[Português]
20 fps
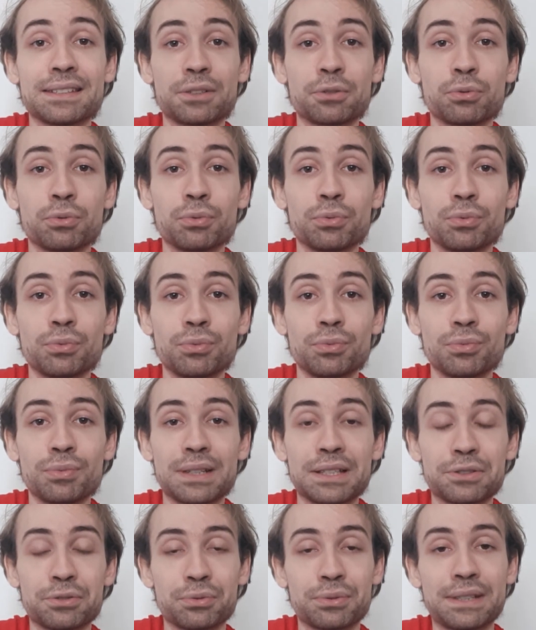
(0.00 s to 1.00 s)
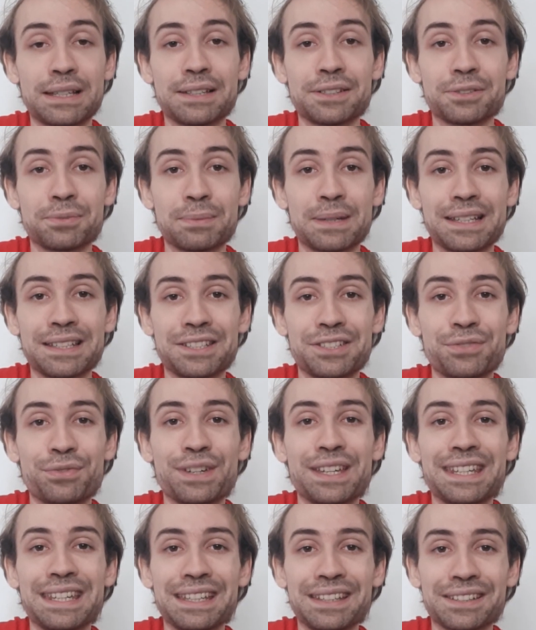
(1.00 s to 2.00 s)
e com resultados mais
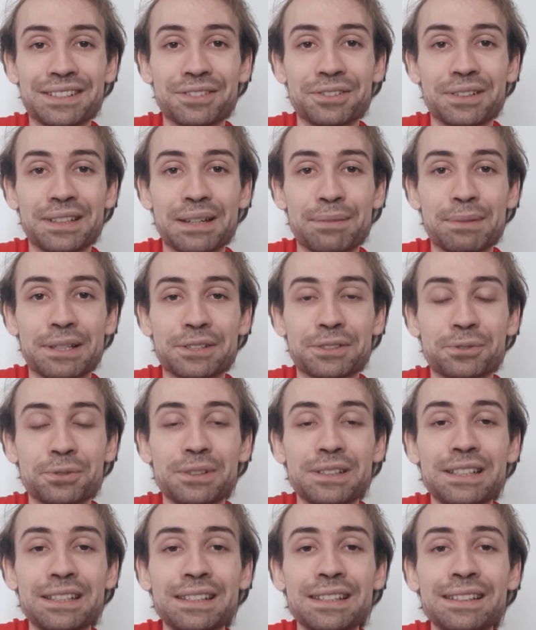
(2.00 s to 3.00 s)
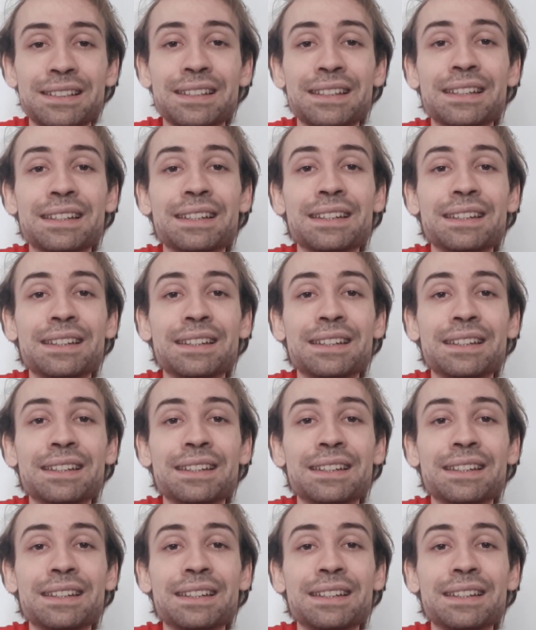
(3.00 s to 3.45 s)
diferentes do que a masculina.